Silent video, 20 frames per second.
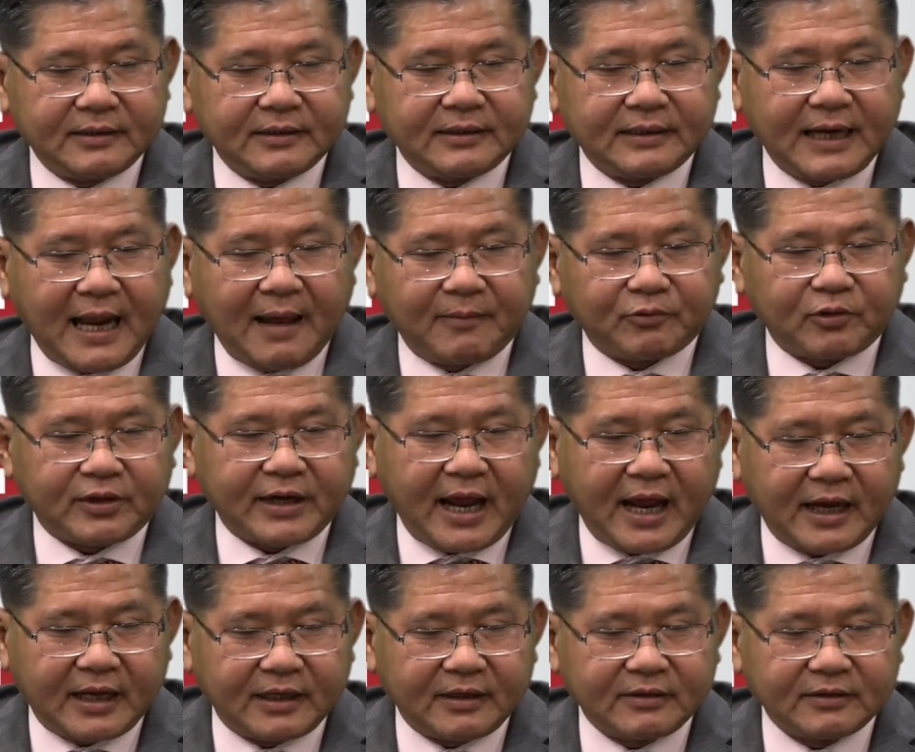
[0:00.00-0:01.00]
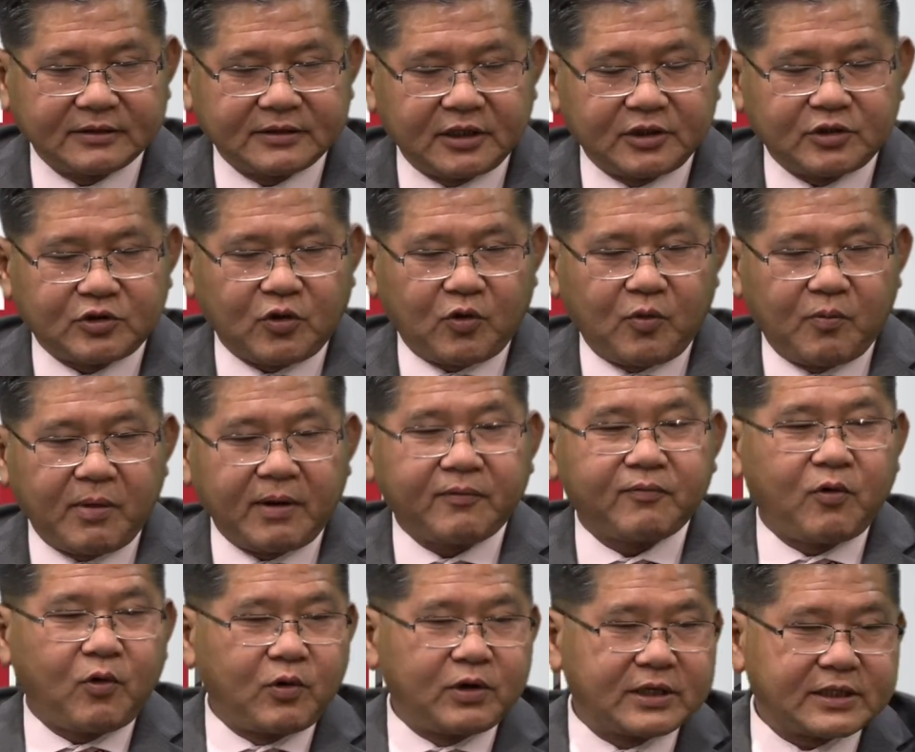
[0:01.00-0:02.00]
làm cho đảng dân chủ mất
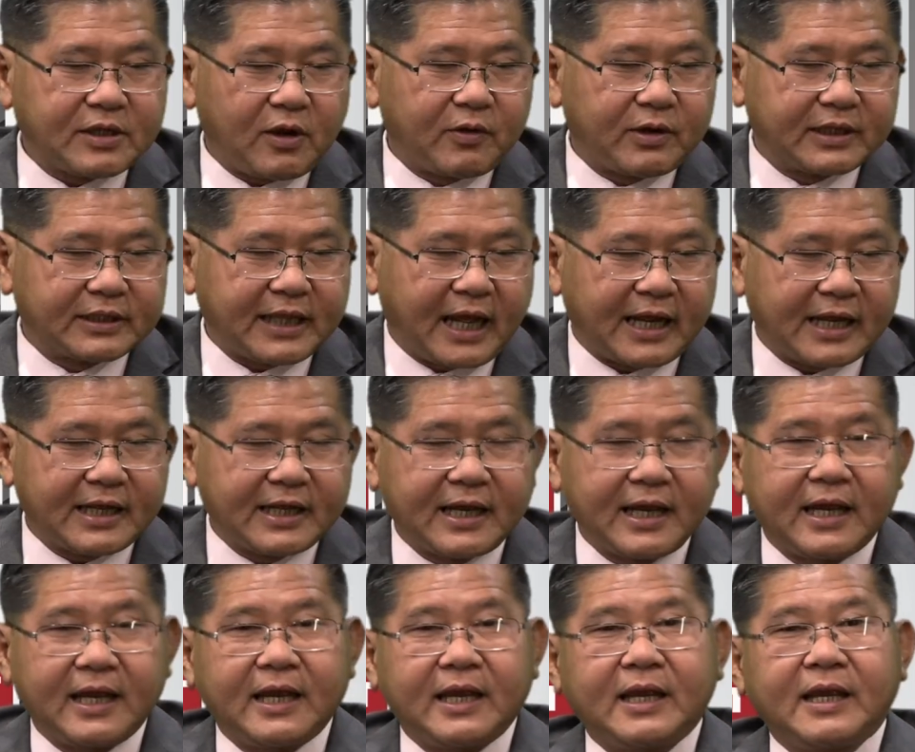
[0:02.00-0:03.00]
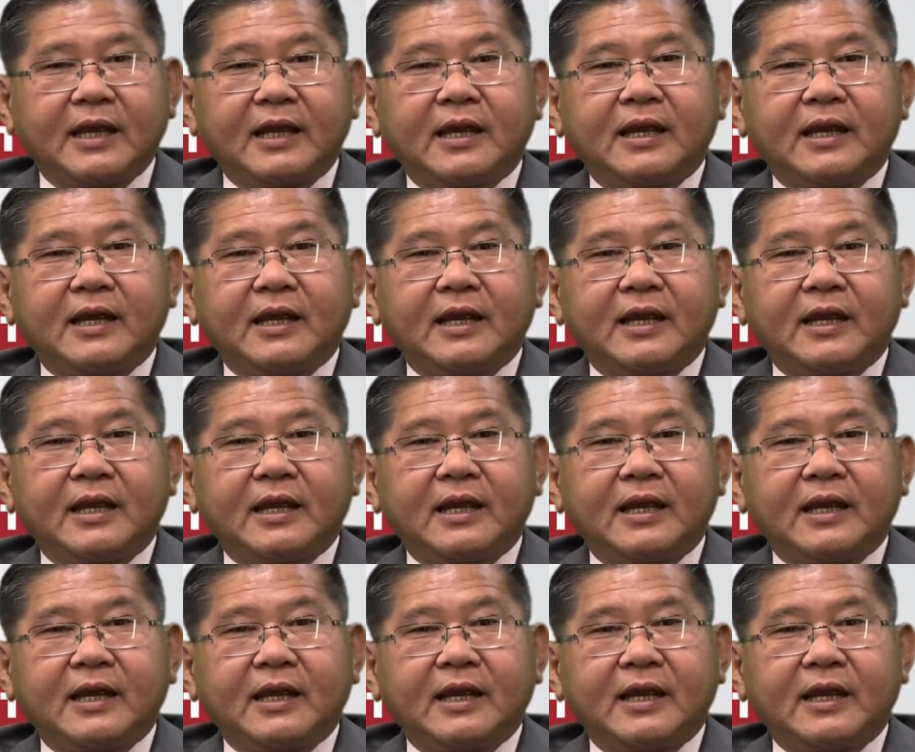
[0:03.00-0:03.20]
vui sau khi thắng cái ghế